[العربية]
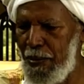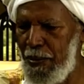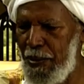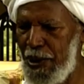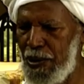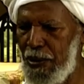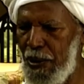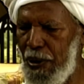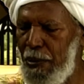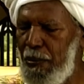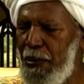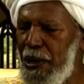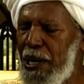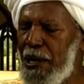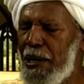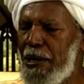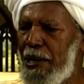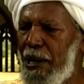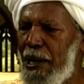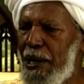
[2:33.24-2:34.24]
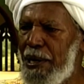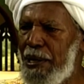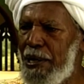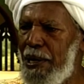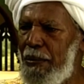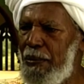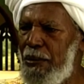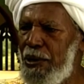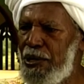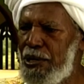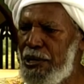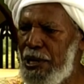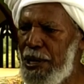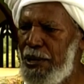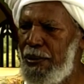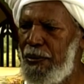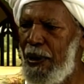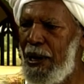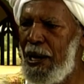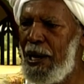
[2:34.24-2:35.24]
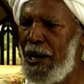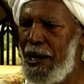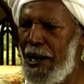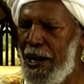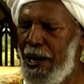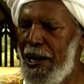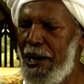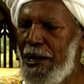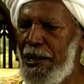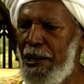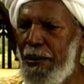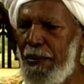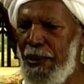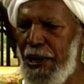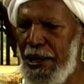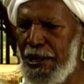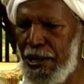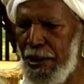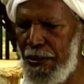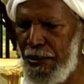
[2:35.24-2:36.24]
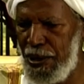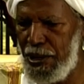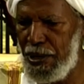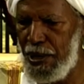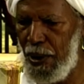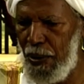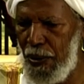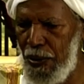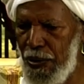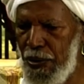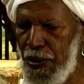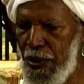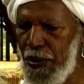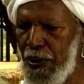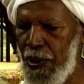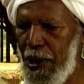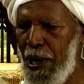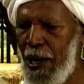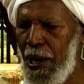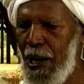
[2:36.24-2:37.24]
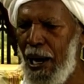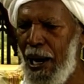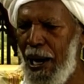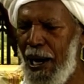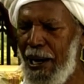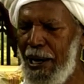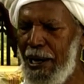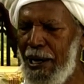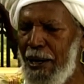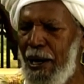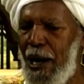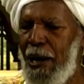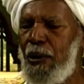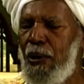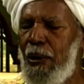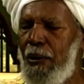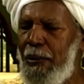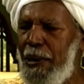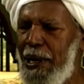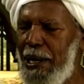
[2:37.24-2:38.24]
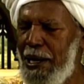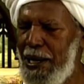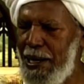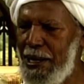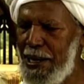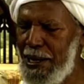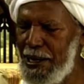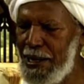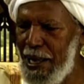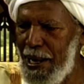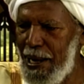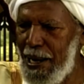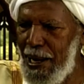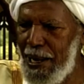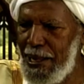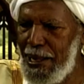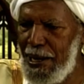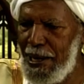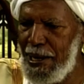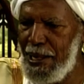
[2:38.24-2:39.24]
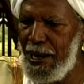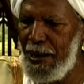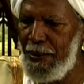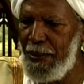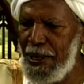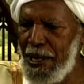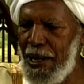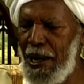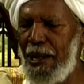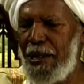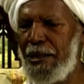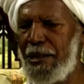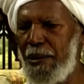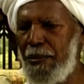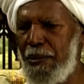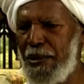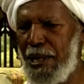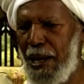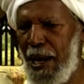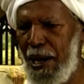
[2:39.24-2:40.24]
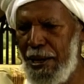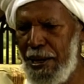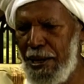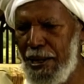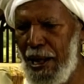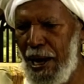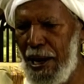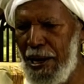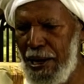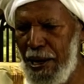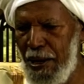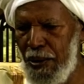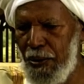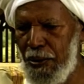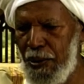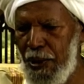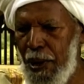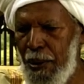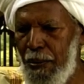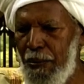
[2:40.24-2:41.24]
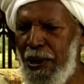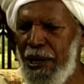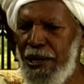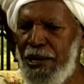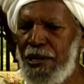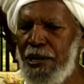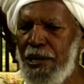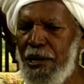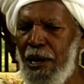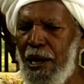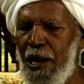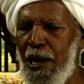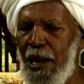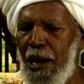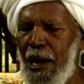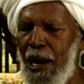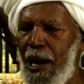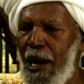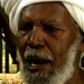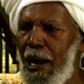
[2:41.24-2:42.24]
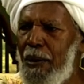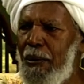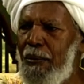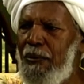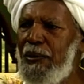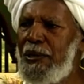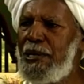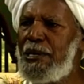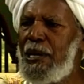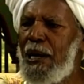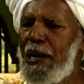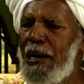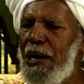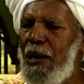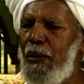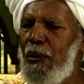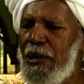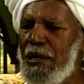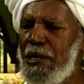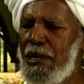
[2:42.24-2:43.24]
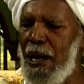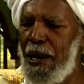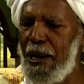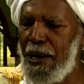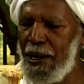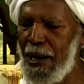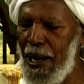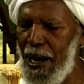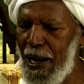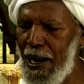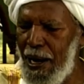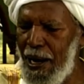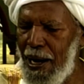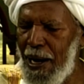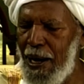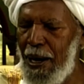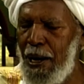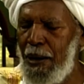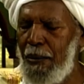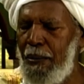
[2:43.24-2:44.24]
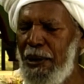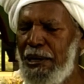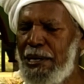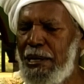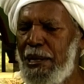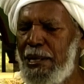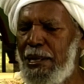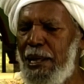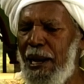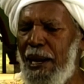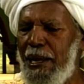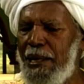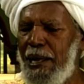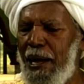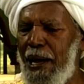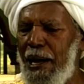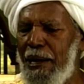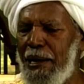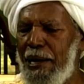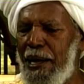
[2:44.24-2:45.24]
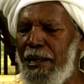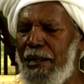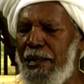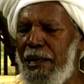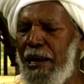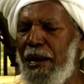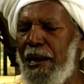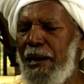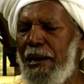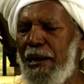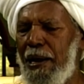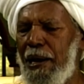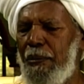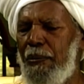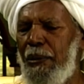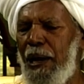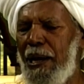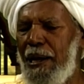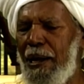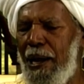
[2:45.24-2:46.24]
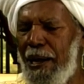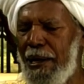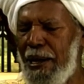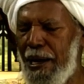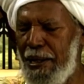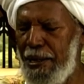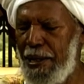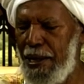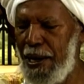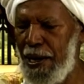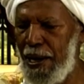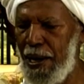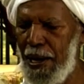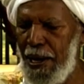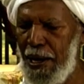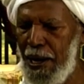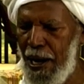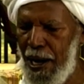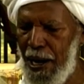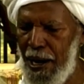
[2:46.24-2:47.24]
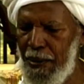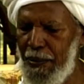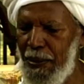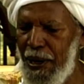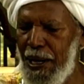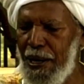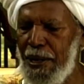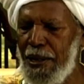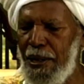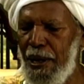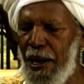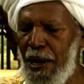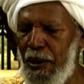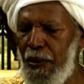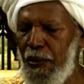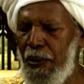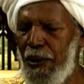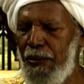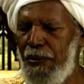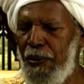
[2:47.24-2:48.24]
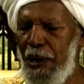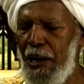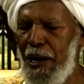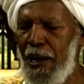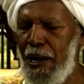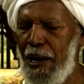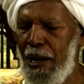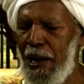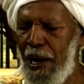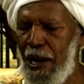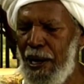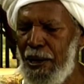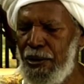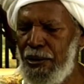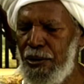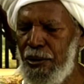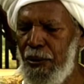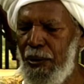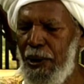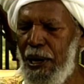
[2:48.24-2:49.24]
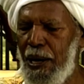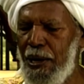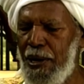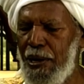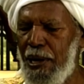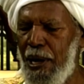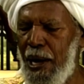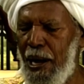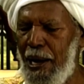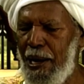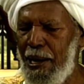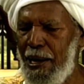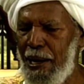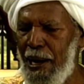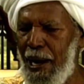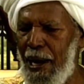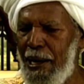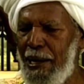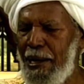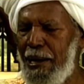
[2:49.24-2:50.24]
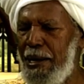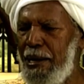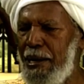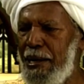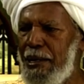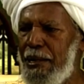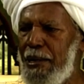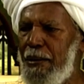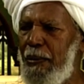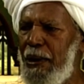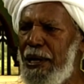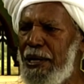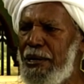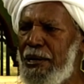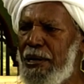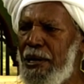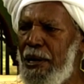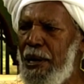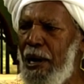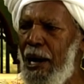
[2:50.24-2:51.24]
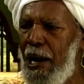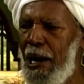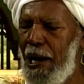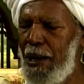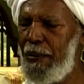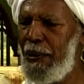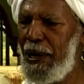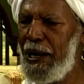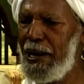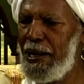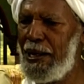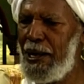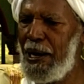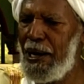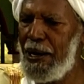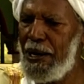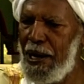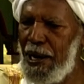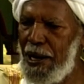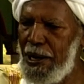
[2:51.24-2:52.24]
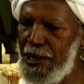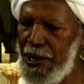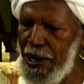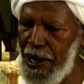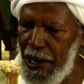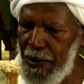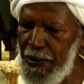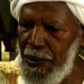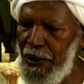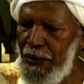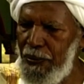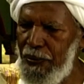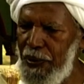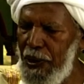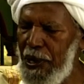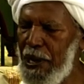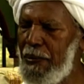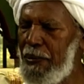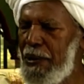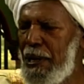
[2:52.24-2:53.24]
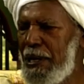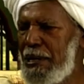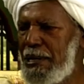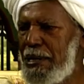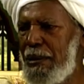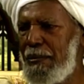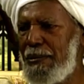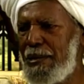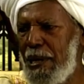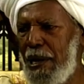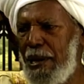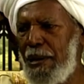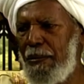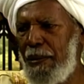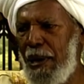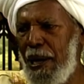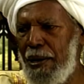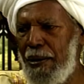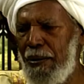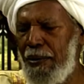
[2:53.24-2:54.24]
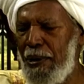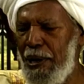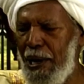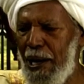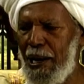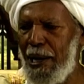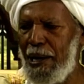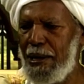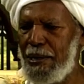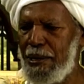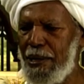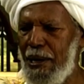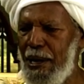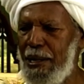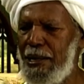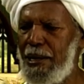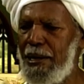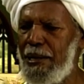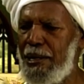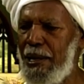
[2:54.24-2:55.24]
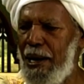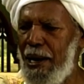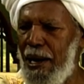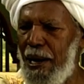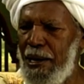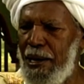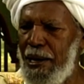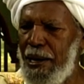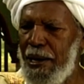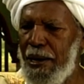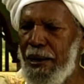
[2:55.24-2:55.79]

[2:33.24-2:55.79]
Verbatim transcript: زول مرض رقد المستشفى رقد البيت تم تعوده أي يوم العيد عيد الأضحى عيد رمضان تم تعيد عليهم بس يعني في السراء والضراء في السراء والضراء نعم. بس الثلاثة حاجات ديله الأربعة حاجات ديله المرض الوفاء الزواج آه، العيد نعم، بس نعم. الباقي ده تقابلهم في اي مناسبه بسلم عليهم خلاص نعم. اديتها العليم